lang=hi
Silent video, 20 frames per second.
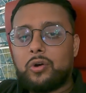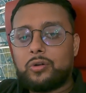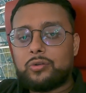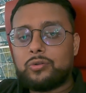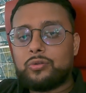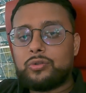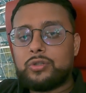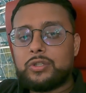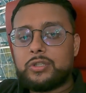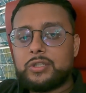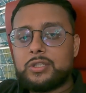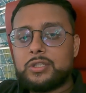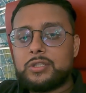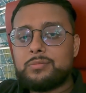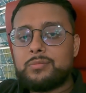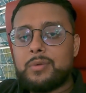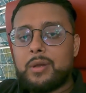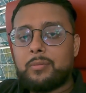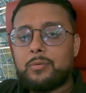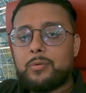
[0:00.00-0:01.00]
और दूसरी
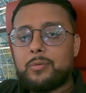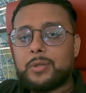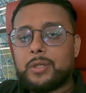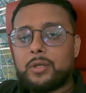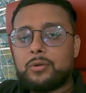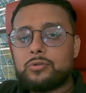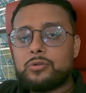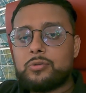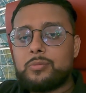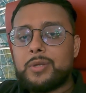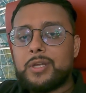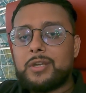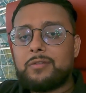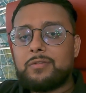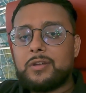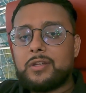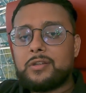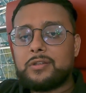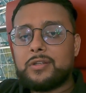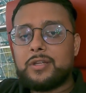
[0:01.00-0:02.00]
चीज़ मैं आपको बताऊँ जो मैंने
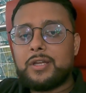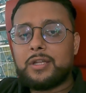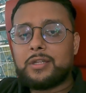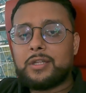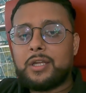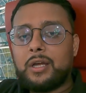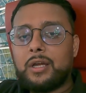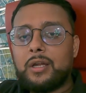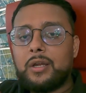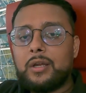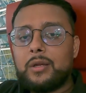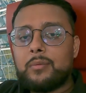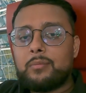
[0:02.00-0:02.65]
फेस किया था